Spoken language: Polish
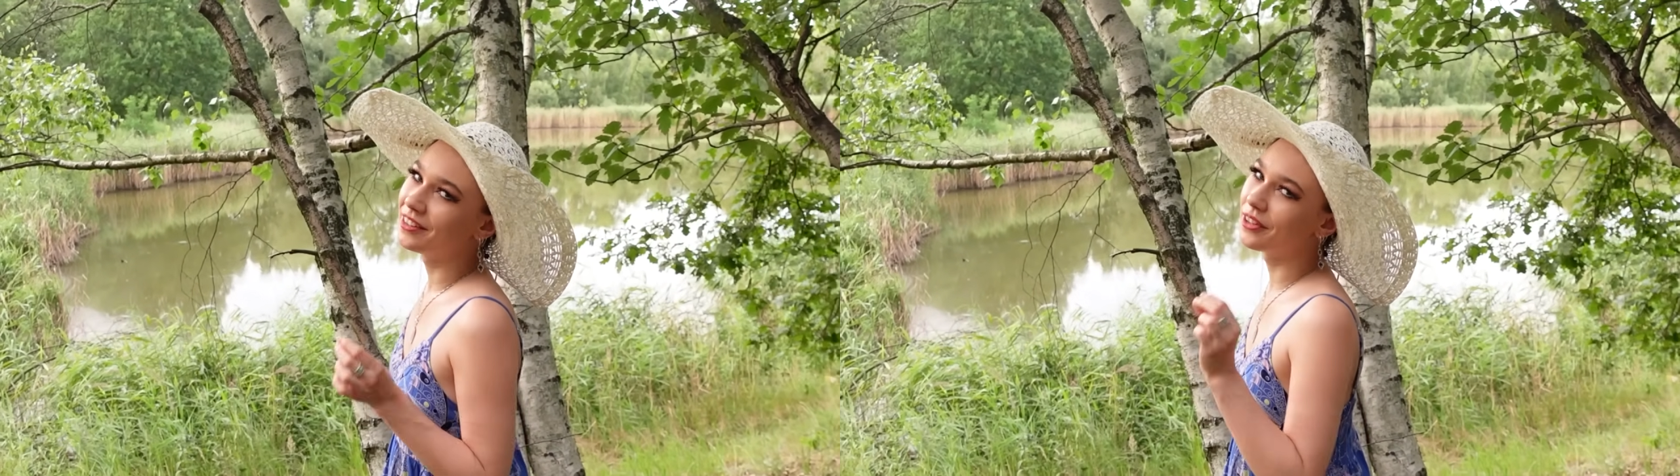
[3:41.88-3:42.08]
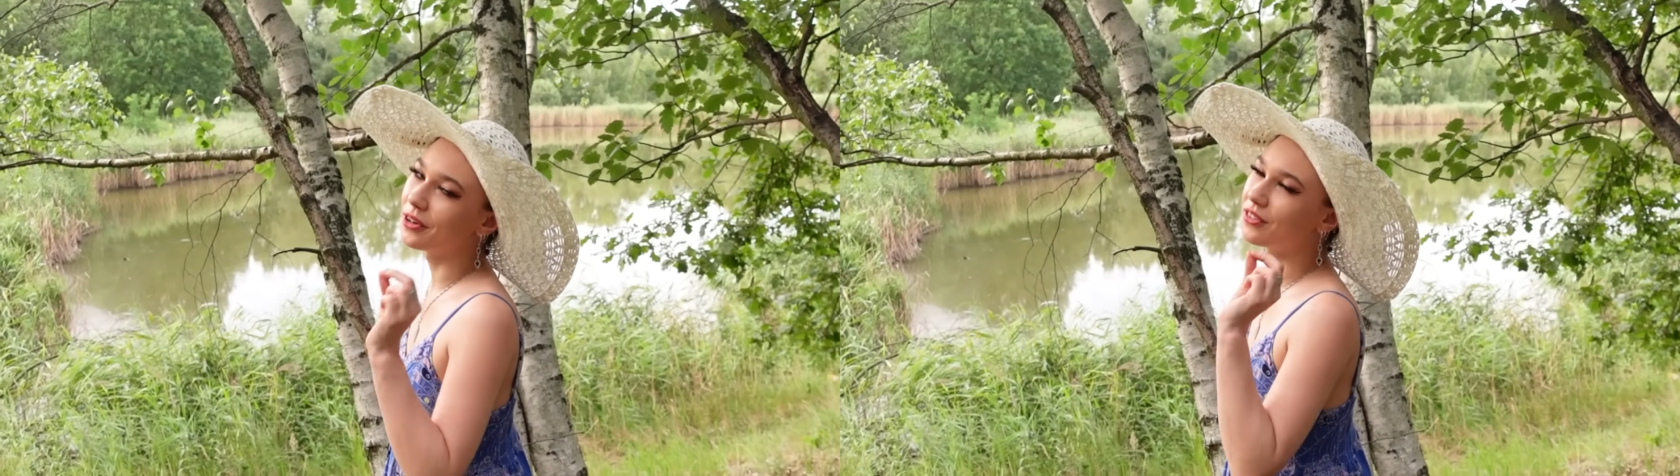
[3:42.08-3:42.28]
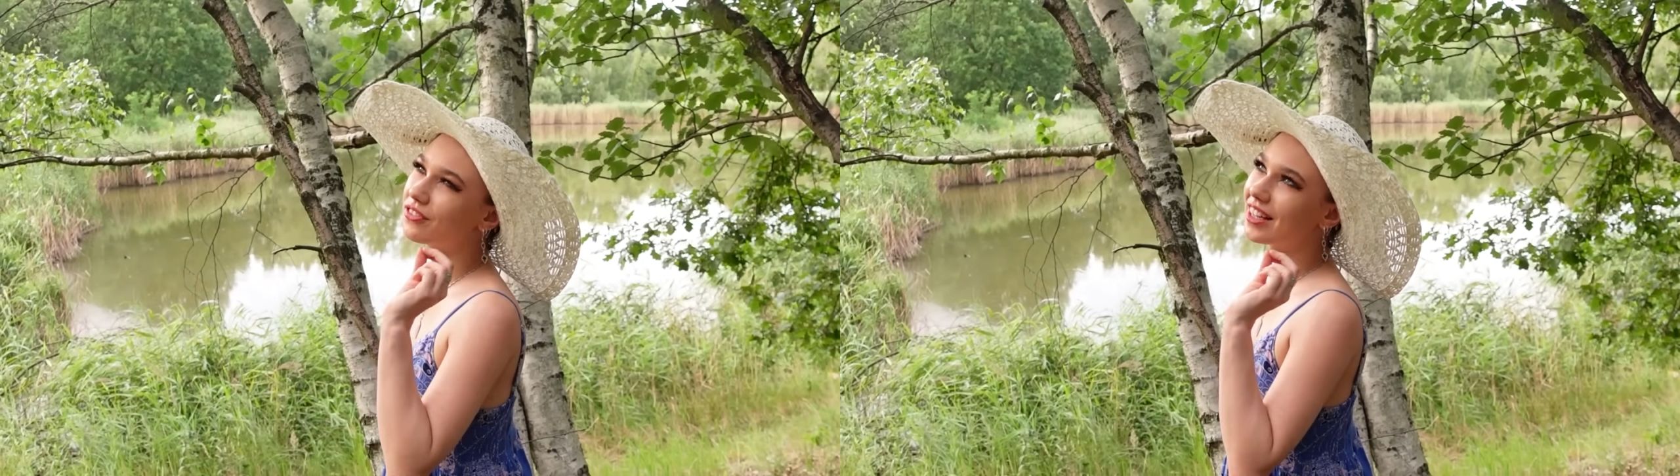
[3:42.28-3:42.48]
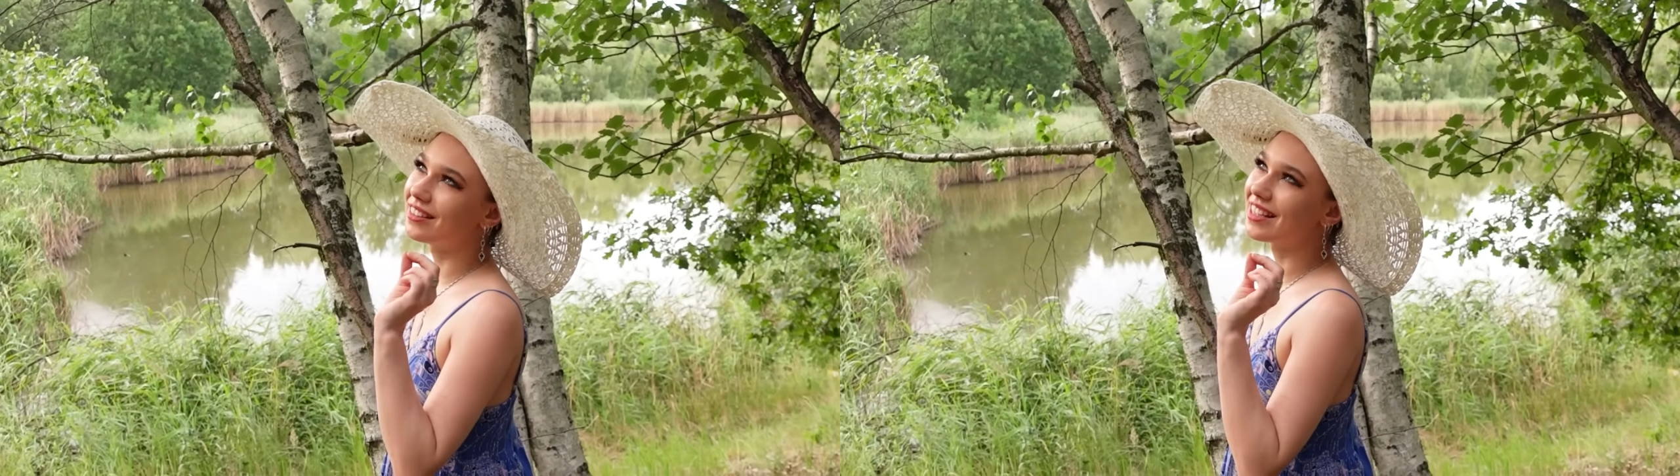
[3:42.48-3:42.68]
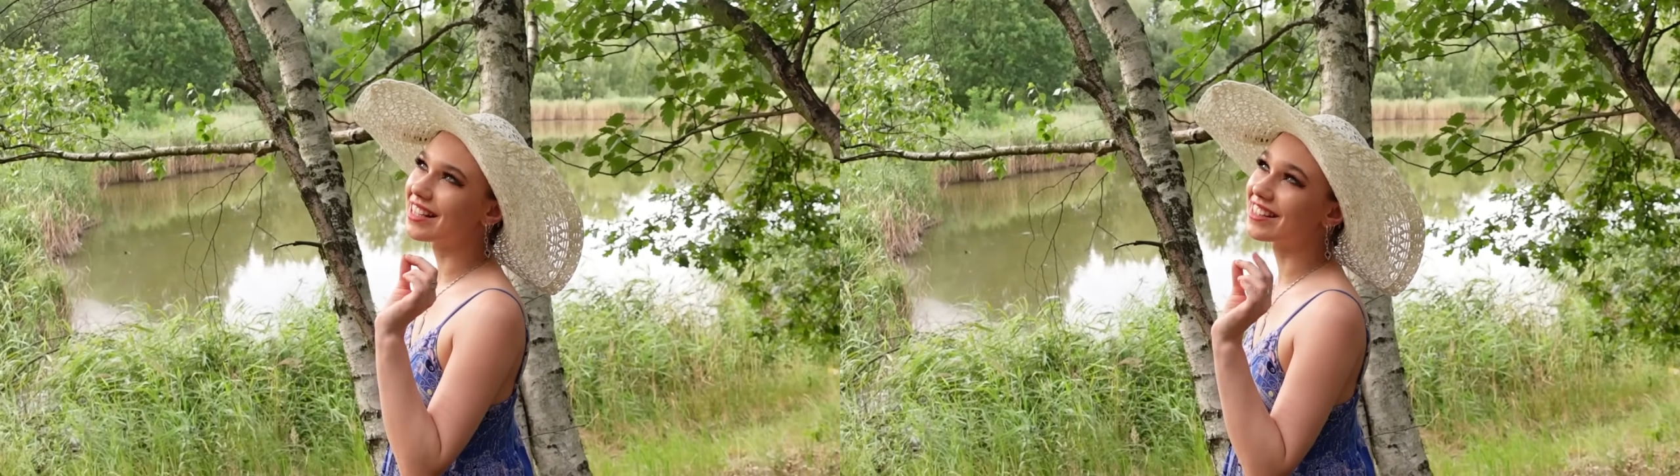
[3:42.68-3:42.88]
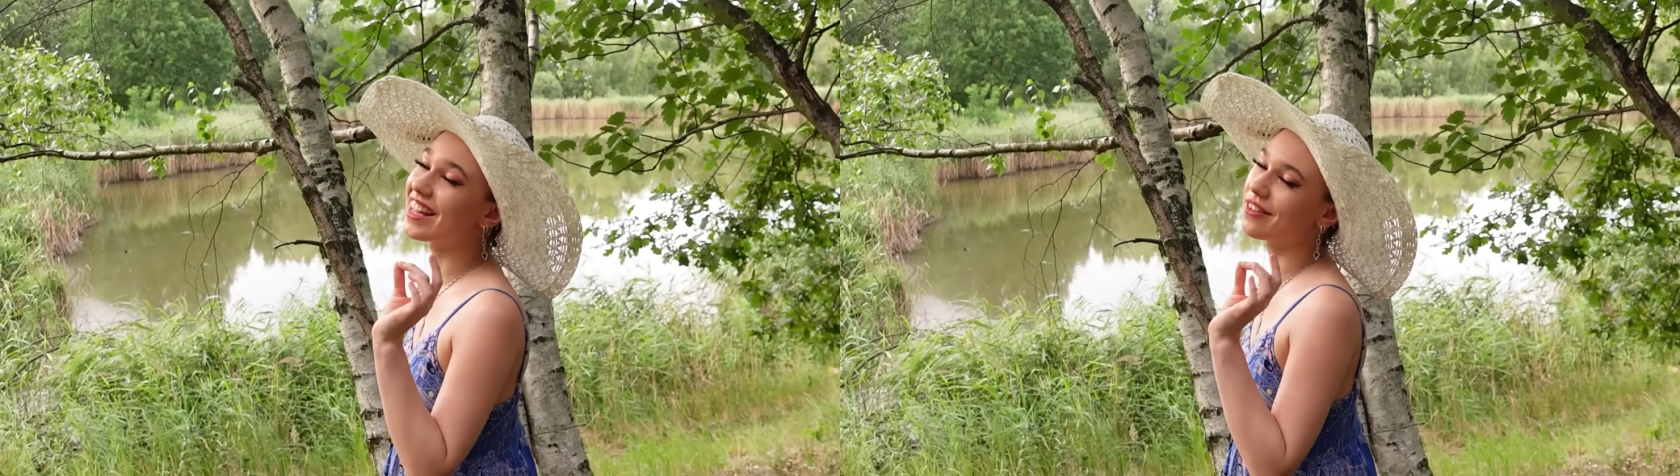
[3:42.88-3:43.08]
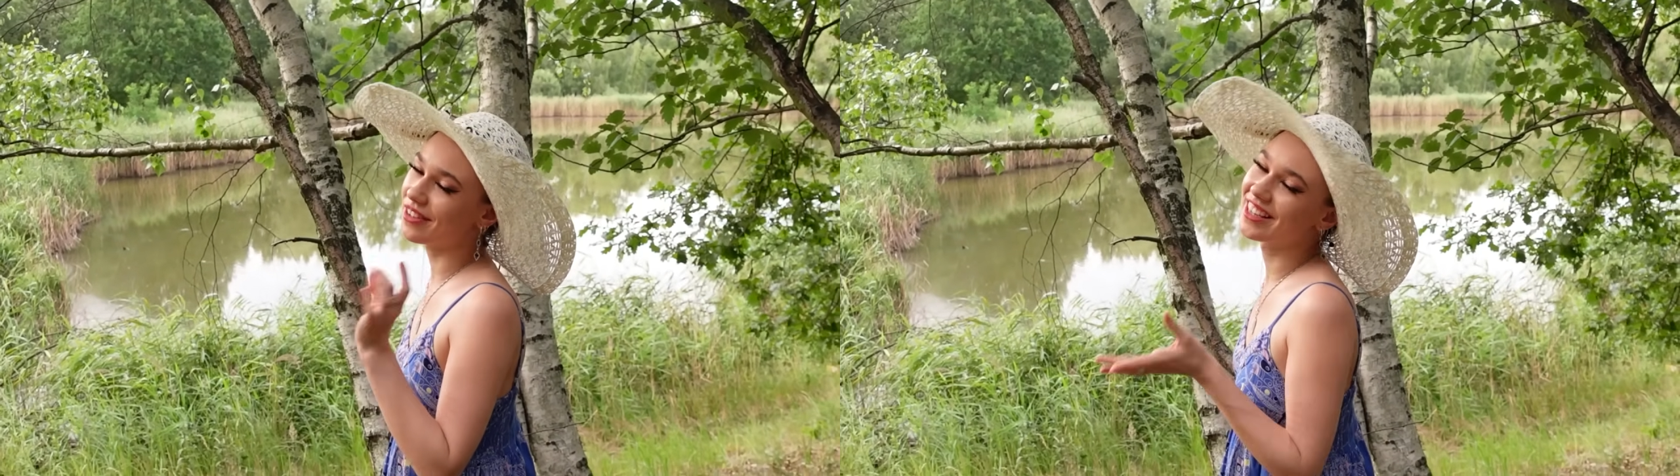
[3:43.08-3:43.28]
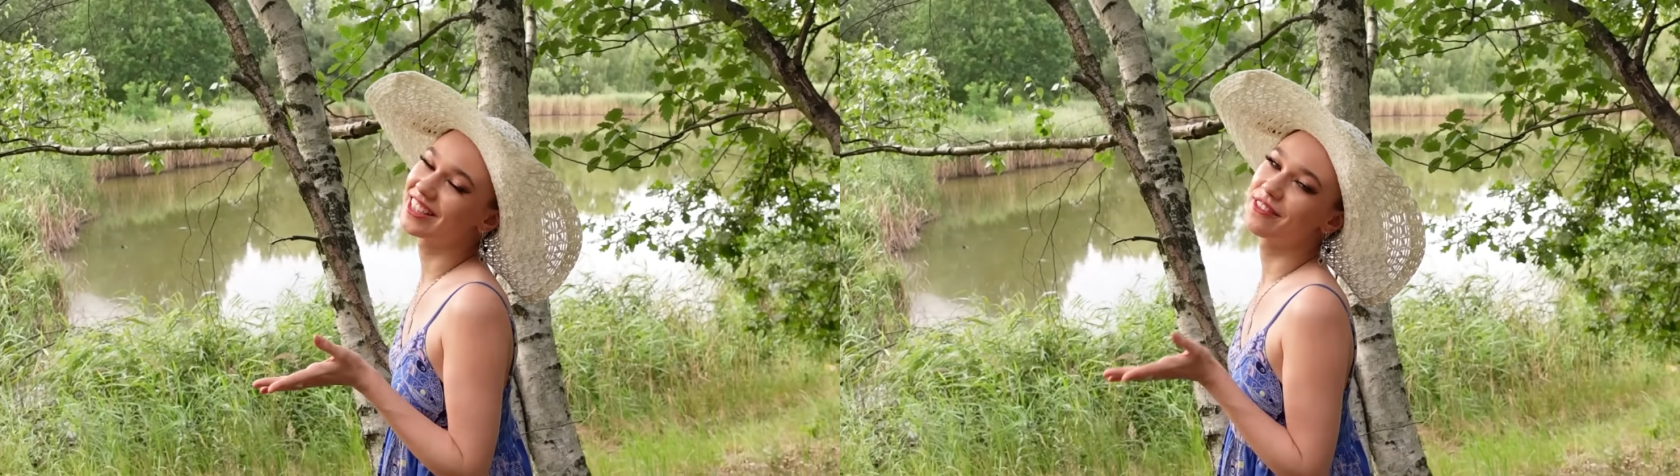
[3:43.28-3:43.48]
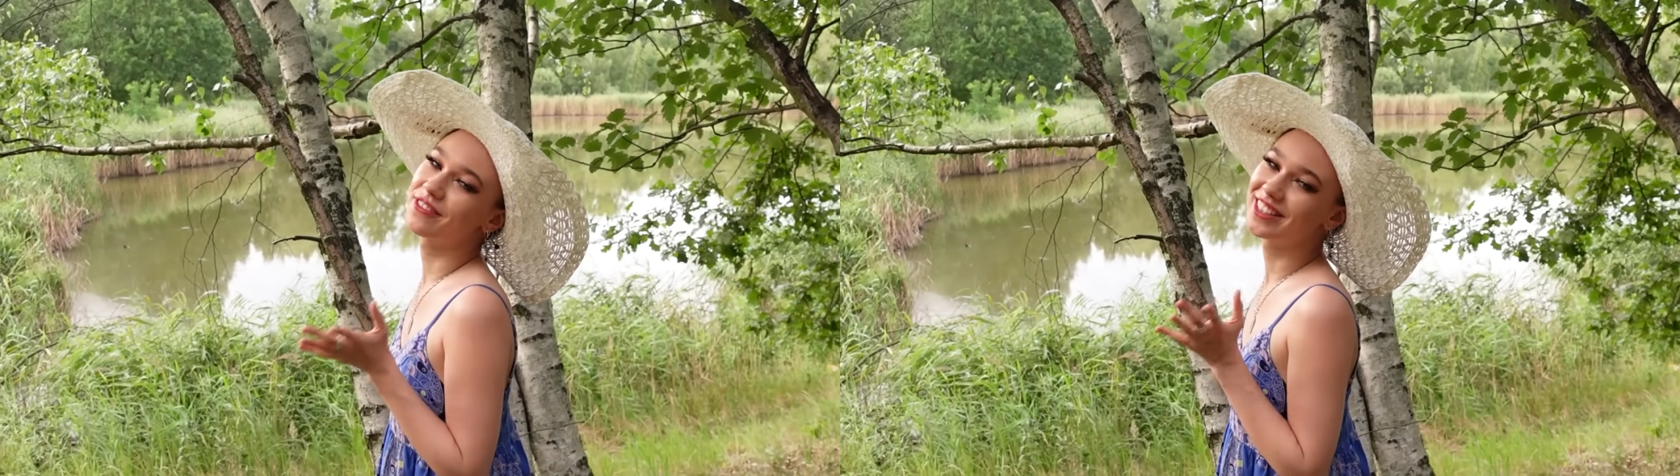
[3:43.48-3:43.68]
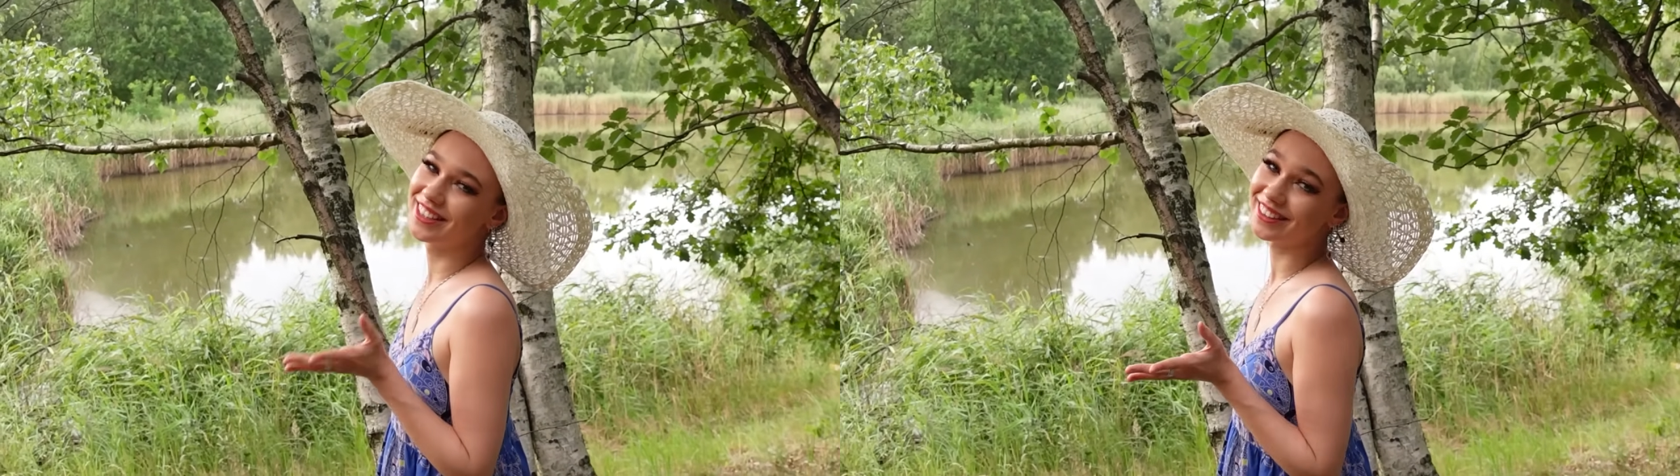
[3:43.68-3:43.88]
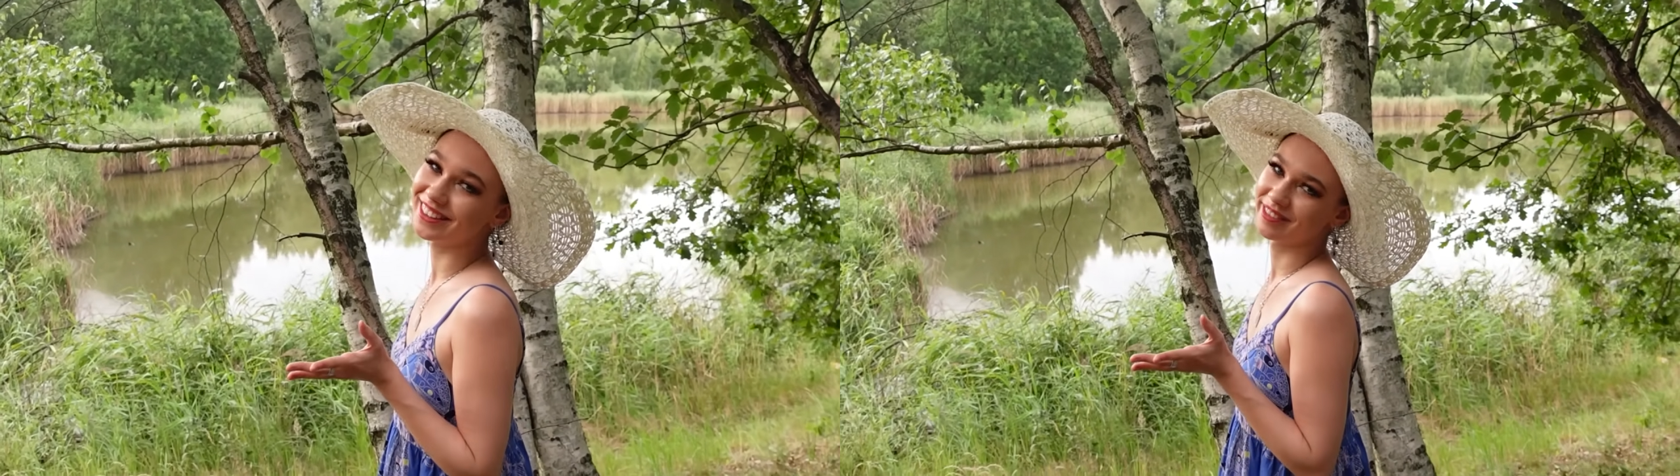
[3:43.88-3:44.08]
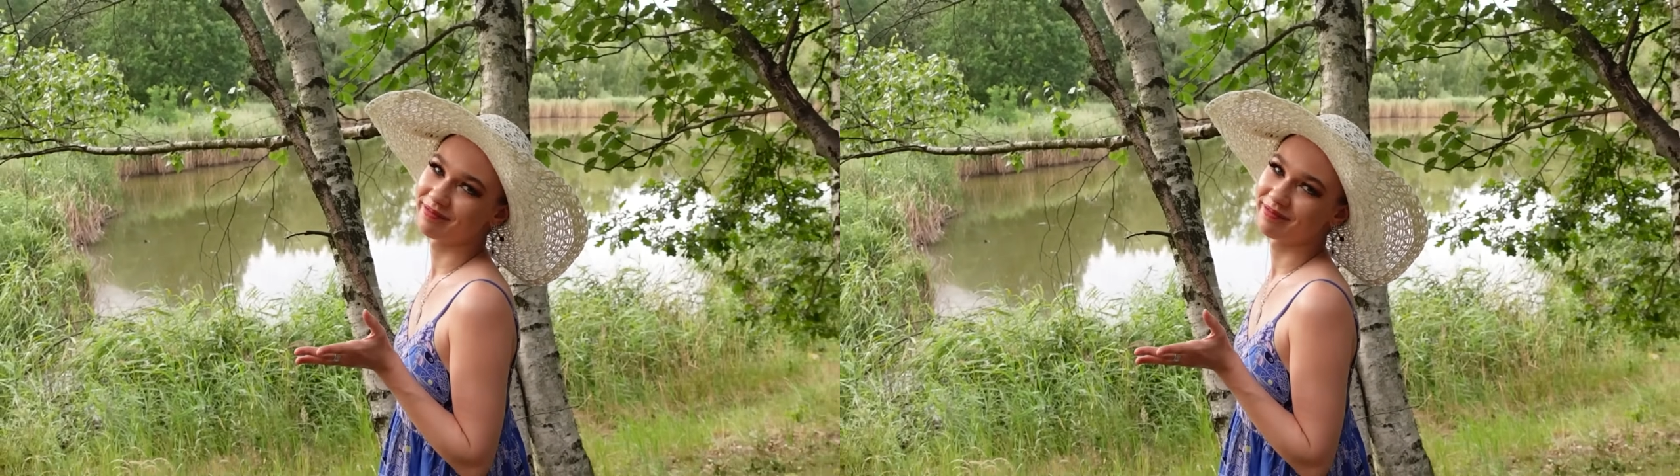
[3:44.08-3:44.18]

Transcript: No i wtedy jest największy wstyd.